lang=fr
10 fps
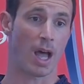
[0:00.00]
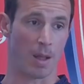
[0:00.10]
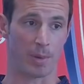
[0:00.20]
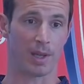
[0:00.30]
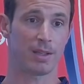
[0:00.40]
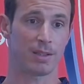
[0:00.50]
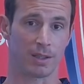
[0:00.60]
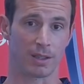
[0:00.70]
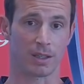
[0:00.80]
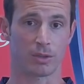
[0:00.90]
Après,
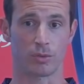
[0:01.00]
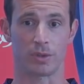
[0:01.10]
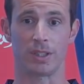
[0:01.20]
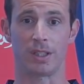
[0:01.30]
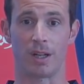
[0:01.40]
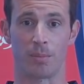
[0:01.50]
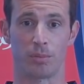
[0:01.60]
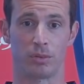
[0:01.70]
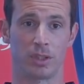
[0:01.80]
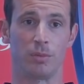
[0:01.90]
c'est un garçon aussi qui a la
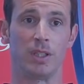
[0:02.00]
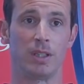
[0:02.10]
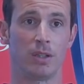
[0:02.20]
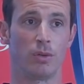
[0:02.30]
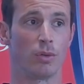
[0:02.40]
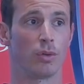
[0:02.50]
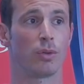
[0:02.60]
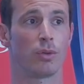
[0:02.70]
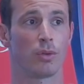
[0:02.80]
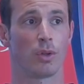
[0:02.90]
possibilité de,
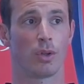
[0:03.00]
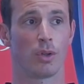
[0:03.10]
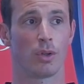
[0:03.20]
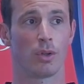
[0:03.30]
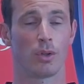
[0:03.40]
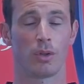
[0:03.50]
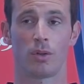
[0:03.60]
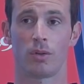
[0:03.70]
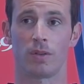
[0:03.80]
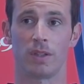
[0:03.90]

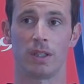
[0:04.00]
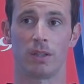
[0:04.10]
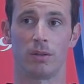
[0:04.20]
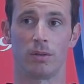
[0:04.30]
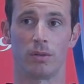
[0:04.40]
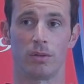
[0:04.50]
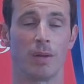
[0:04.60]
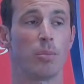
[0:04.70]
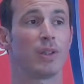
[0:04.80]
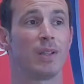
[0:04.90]
on va dire,
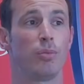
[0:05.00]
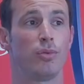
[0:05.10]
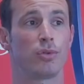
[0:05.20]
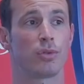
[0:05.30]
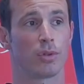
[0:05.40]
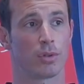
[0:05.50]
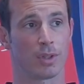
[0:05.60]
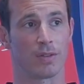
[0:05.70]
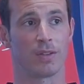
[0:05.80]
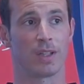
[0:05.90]
d'apporter plus,
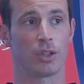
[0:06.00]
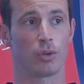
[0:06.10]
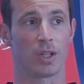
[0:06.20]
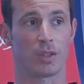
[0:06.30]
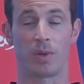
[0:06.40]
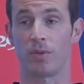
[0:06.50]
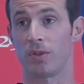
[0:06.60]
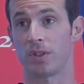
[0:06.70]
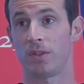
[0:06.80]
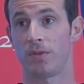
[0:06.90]
davantage sur l'aspect
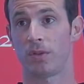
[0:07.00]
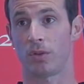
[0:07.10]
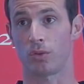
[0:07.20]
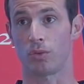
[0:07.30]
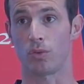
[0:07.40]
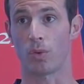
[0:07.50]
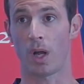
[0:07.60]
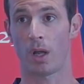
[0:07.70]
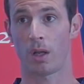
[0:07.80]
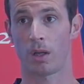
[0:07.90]
offensif dans son
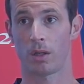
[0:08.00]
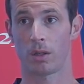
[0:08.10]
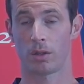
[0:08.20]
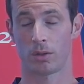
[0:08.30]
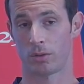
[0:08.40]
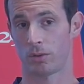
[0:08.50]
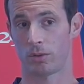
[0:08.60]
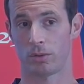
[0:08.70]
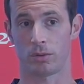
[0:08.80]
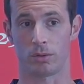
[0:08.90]
couloir.
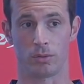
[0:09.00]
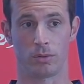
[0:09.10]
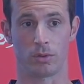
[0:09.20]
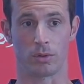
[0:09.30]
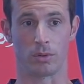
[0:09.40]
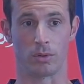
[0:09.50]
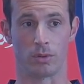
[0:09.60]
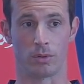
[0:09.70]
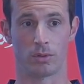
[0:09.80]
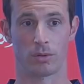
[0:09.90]
Donc, euh,
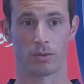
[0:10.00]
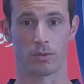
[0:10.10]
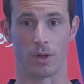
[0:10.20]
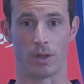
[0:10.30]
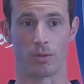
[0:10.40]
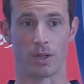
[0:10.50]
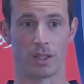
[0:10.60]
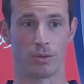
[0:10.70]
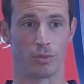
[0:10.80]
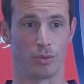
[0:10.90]
voilà, on a
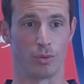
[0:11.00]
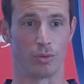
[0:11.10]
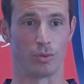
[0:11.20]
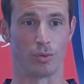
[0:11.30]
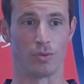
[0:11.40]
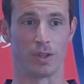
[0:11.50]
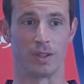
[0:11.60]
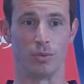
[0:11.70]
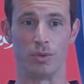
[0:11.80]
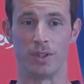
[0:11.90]
hâte de le, de le voir
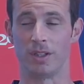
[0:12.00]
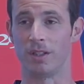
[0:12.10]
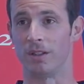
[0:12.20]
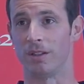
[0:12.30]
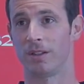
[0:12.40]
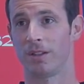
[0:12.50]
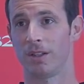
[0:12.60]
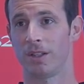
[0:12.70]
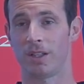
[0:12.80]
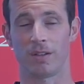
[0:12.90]
débuter
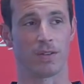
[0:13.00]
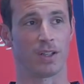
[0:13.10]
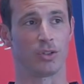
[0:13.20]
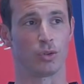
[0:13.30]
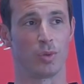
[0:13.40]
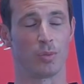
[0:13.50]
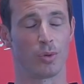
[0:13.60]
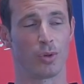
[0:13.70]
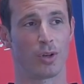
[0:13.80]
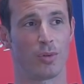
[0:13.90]
et, faire les choses bien
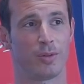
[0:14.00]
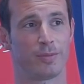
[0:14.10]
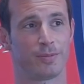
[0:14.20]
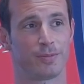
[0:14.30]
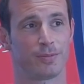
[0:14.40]
pour le club. Quand tu